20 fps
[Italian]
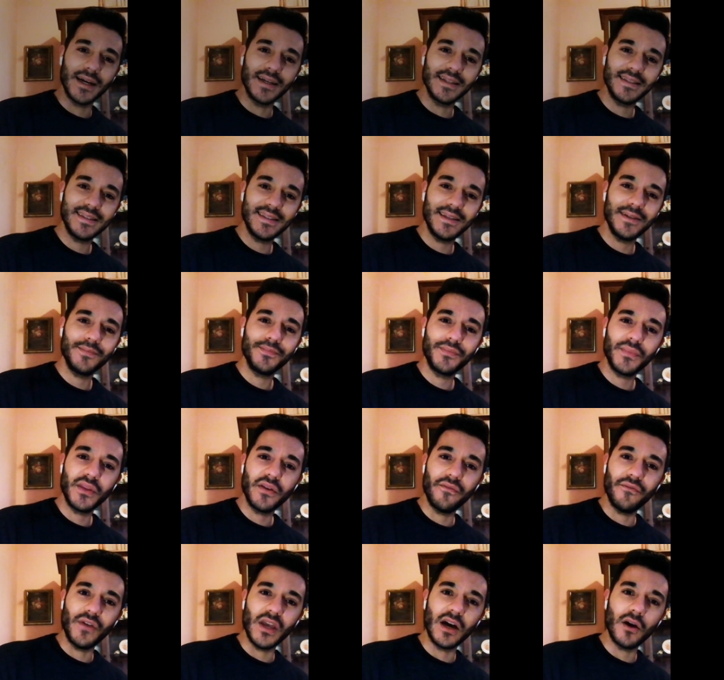ragazzi,
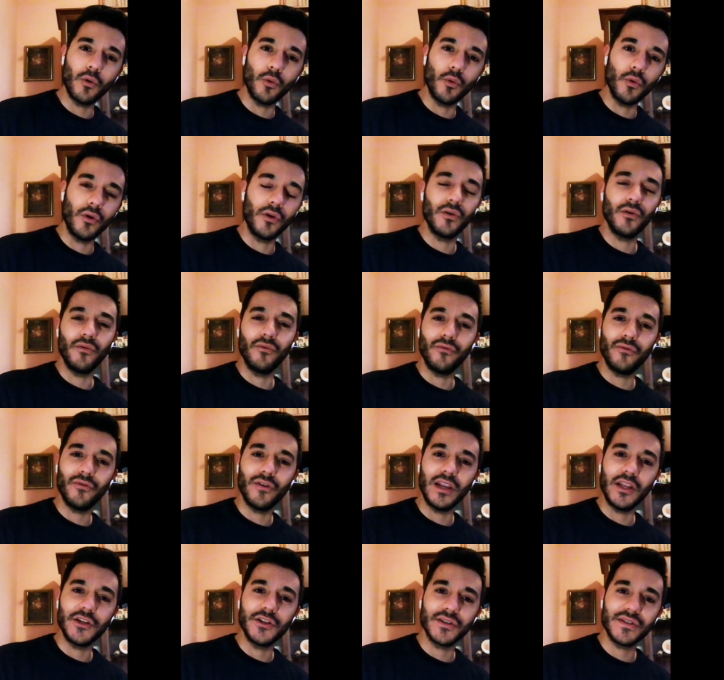vi auguro un
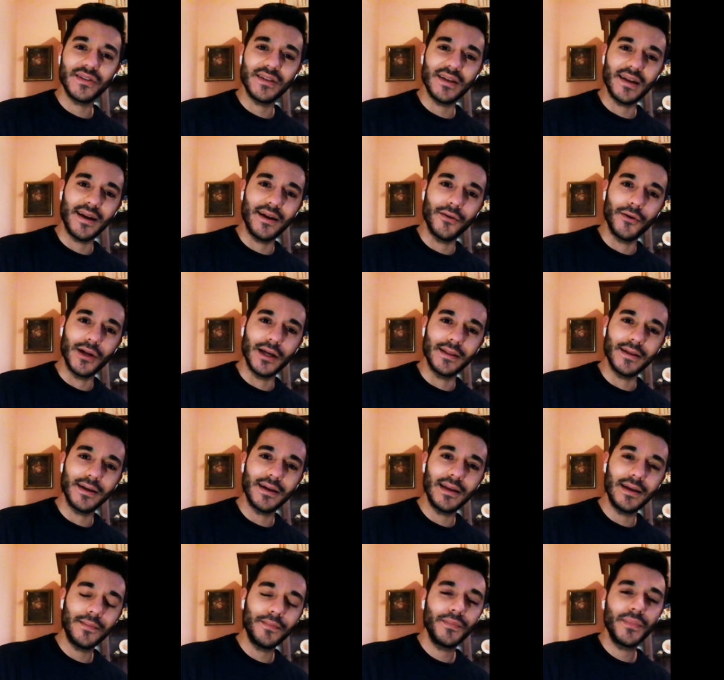felice e sereno
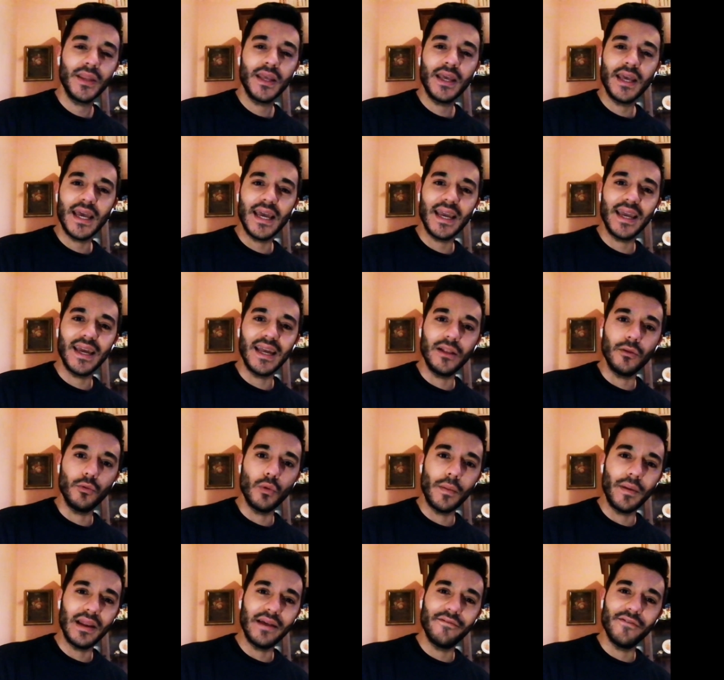Natale e che il
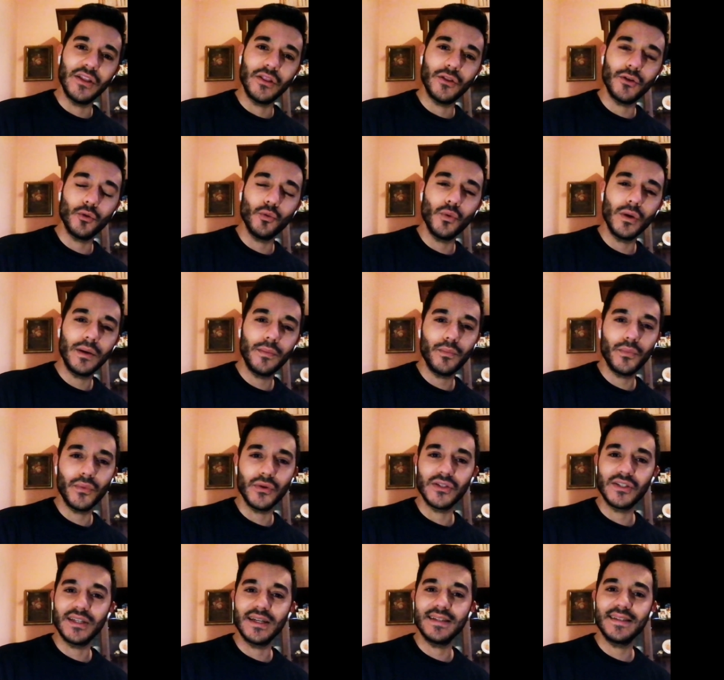2022
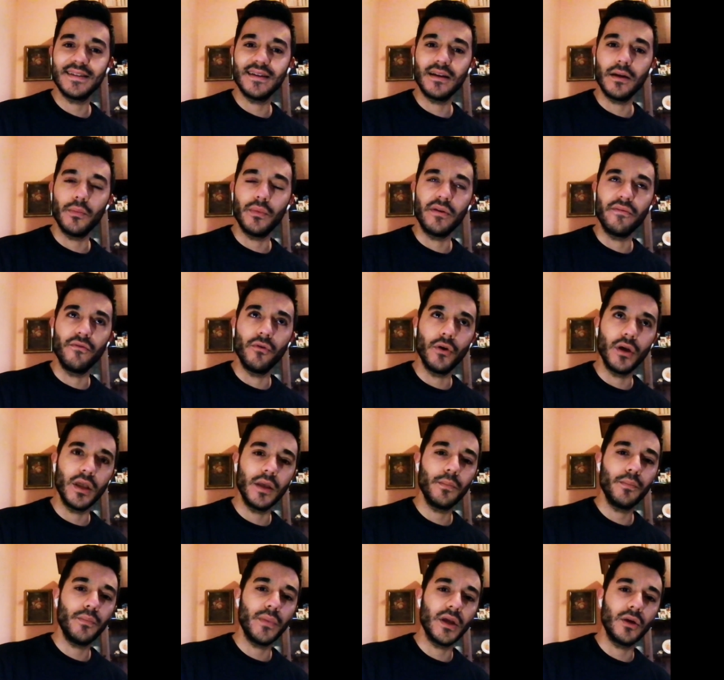possa essere per voi
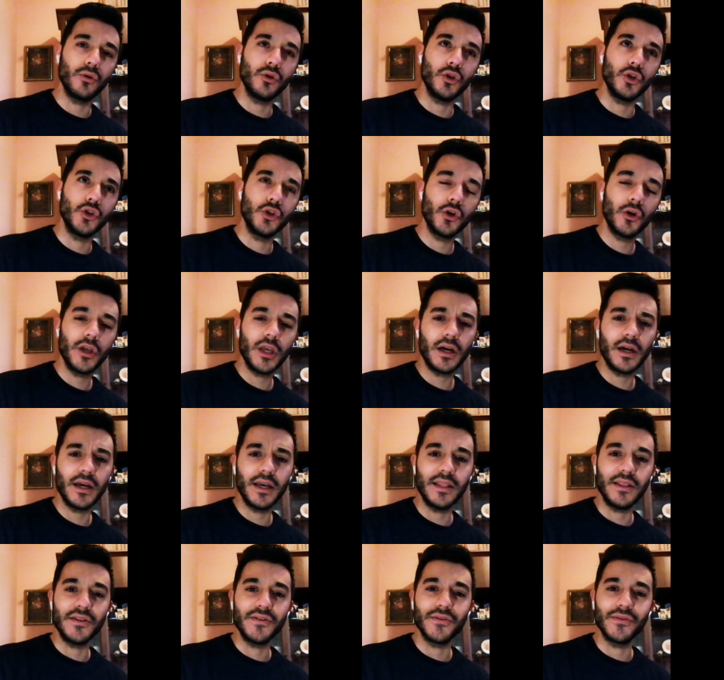pieno di gioia
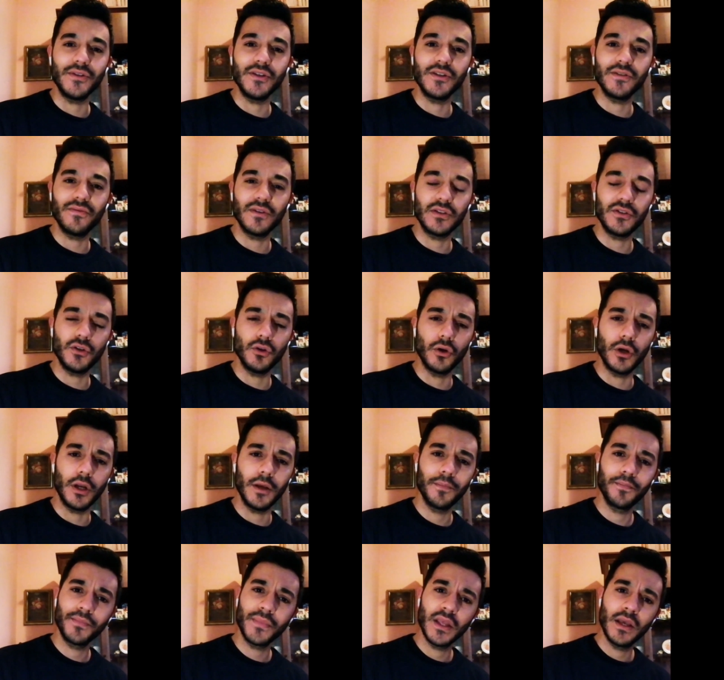e di soddisfazioni.
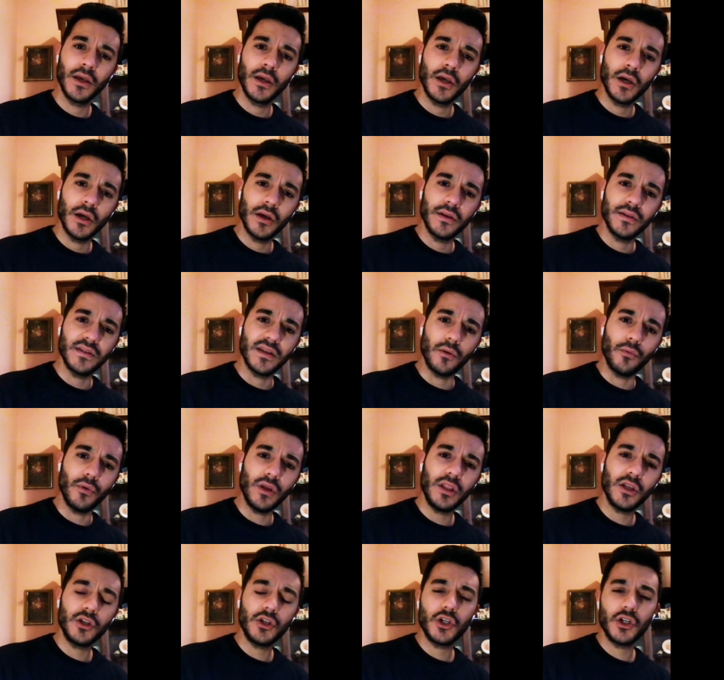
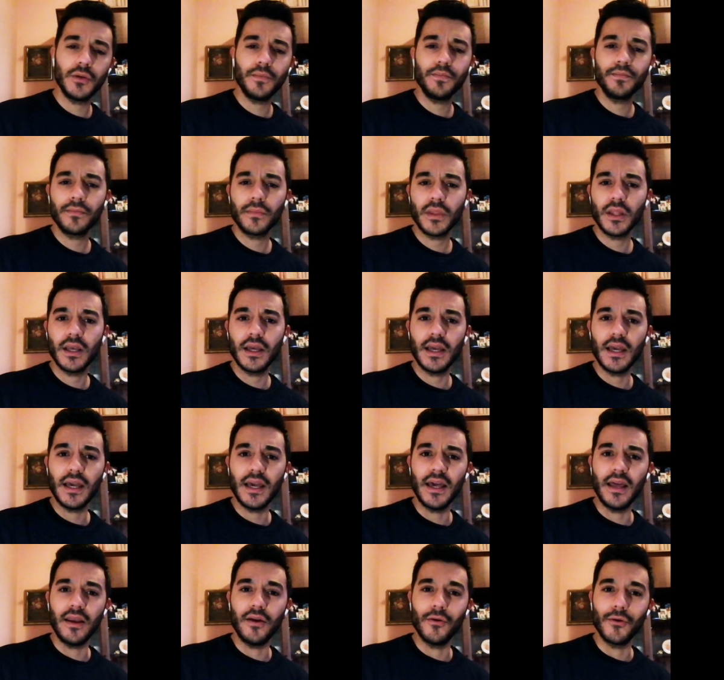Seguiteci
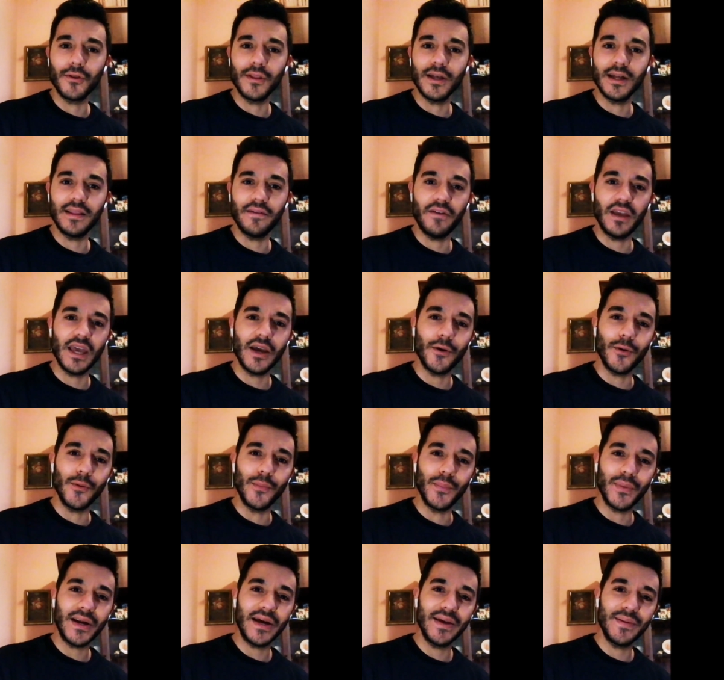e ricordatevi che con
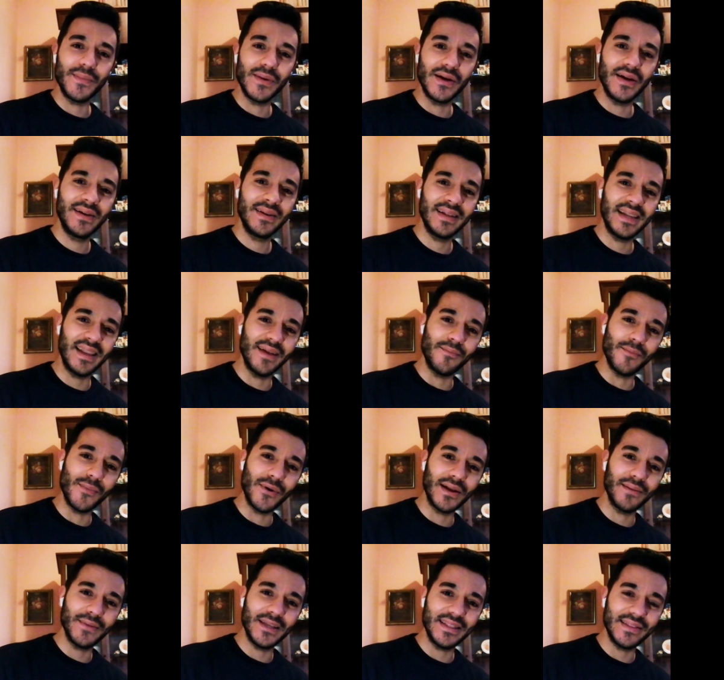Prime
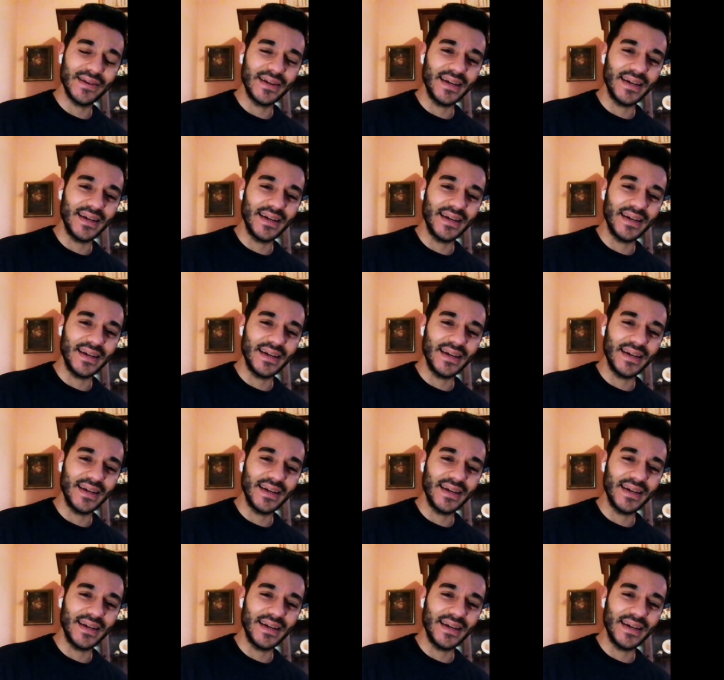l'abbonamento